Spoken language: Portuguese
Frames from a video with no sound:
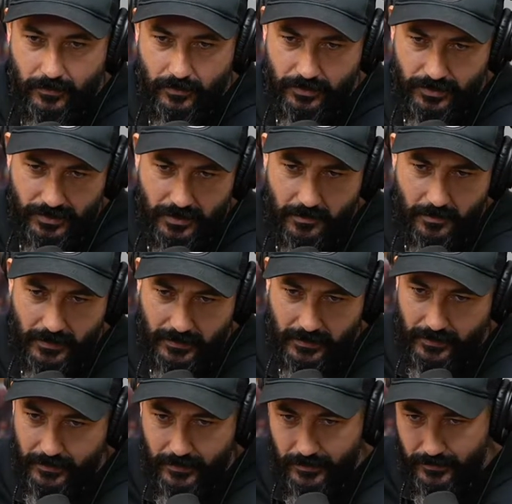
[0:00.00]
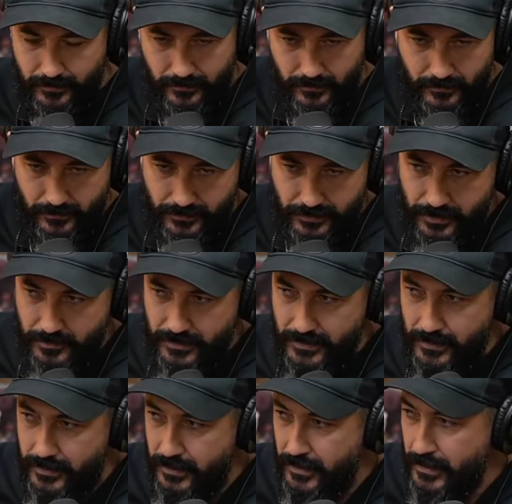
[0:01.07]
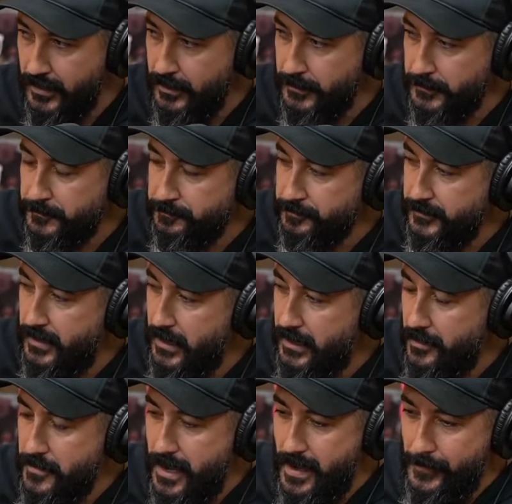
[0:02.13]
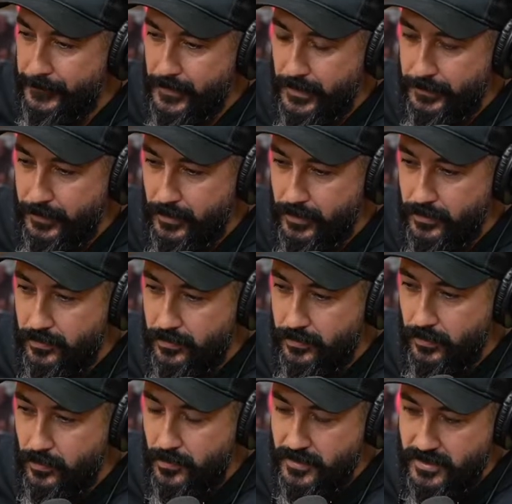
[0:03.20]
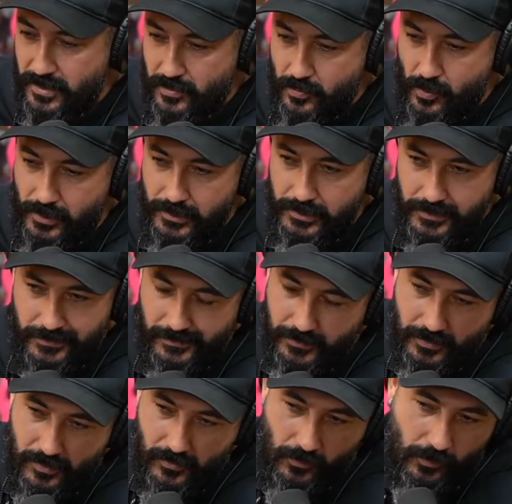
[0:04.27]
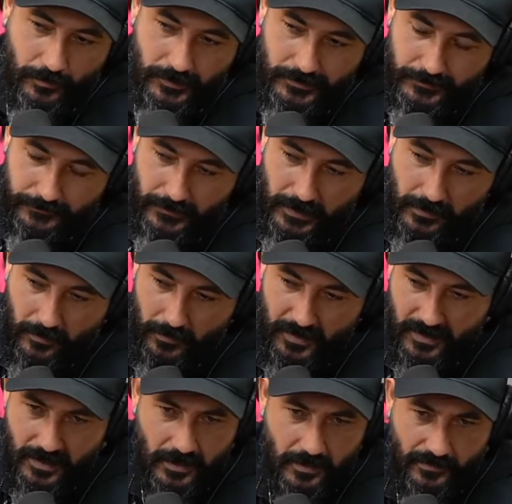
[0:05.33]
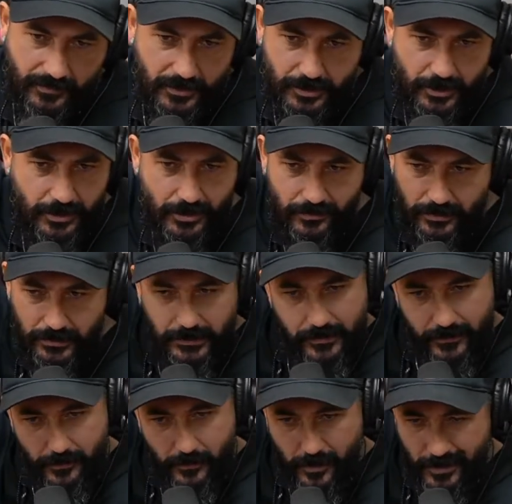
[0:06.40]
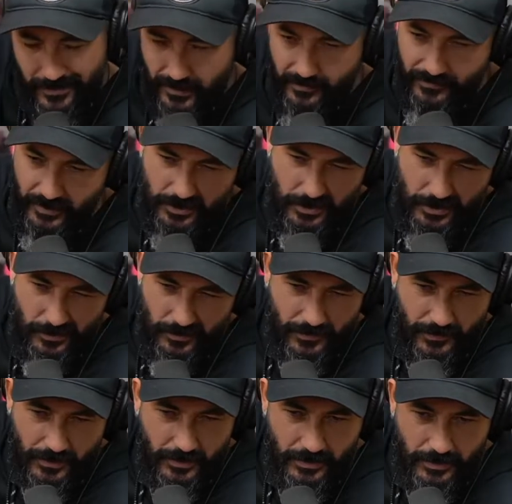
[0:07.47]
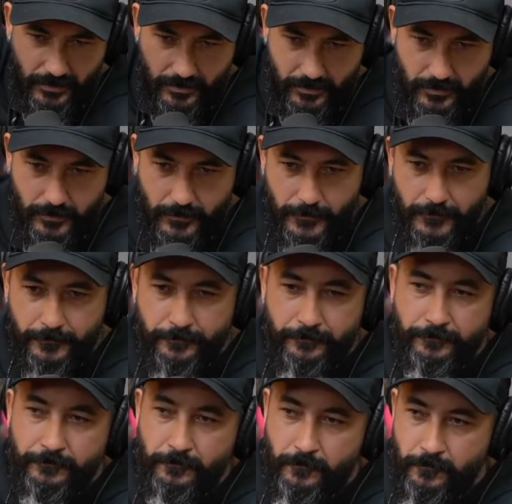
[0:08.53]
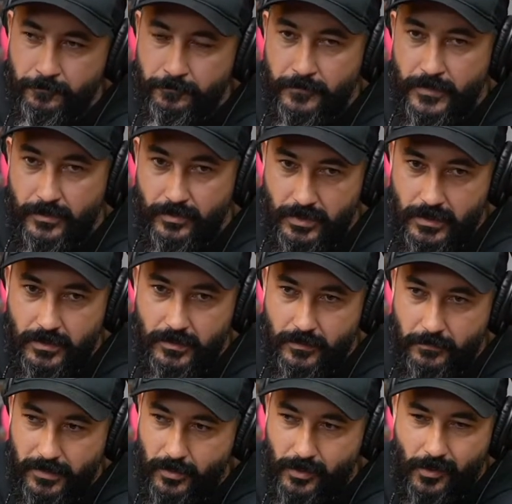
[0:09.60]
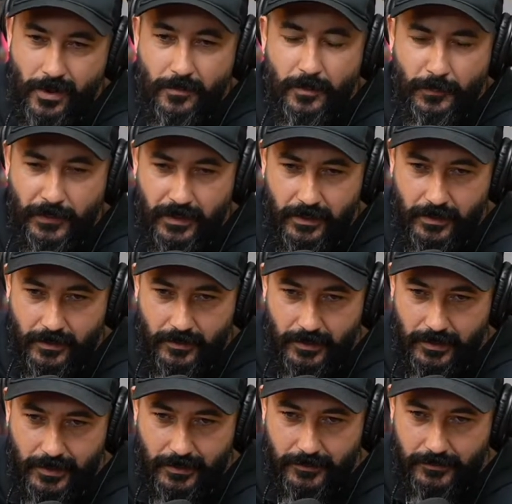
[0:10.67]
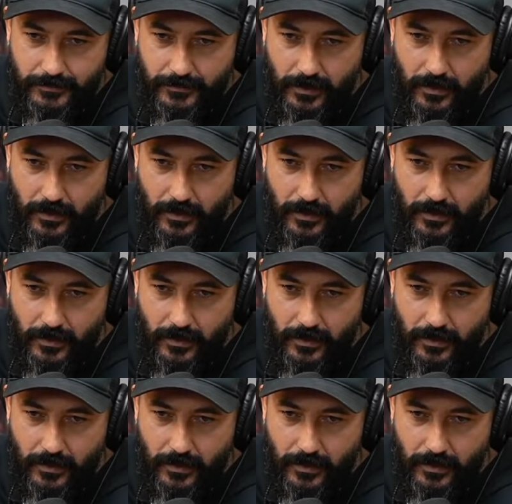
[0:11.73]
Hoje em dia é uma teta. Hoje em dia é uma teta. E aí na minha época, porra, eu, eu comecei escolinha, Criciúma, aí comecei infantil ali, vai embora, tá infantil, juvenil. Você já se destacava desde aí? Sim, mas só que eu era muito pequenininho, tá ligado?